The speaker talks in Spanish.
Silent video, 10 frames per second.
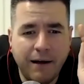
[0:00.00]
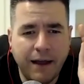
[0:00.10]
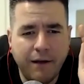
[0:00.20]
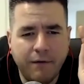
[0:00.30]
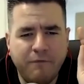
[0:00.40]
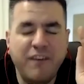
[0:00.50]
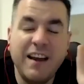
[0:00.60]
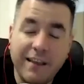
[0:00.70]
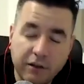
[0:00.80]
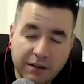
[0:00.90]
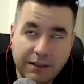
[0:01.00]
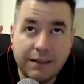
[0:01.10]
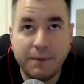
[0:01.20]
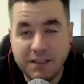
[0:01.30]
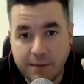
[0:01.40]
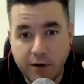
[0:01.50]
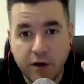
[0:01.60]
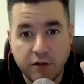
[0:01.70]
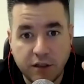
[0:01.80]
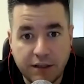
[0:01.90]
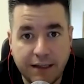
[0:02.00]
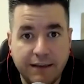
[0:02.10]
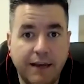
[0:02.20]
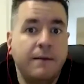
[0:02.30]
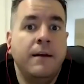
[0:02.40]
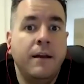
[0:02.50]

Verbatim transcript: eh, fines de los 60, principios de los 70.